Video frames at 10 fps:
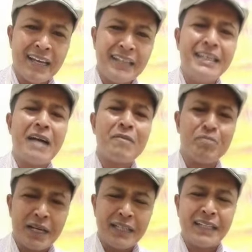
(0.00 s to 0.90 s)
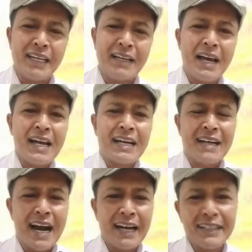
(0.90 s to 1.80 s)
yang penting
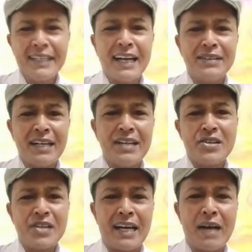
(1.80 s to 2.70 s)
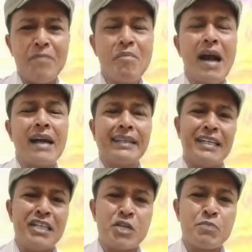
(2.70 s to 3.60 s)
kehadirannya di sana
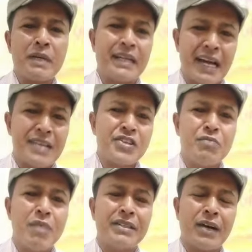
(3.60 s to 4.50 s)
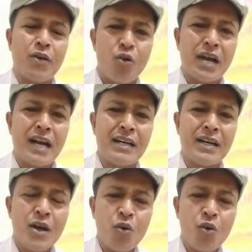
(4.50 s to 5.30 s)
menginspirasi banyak orang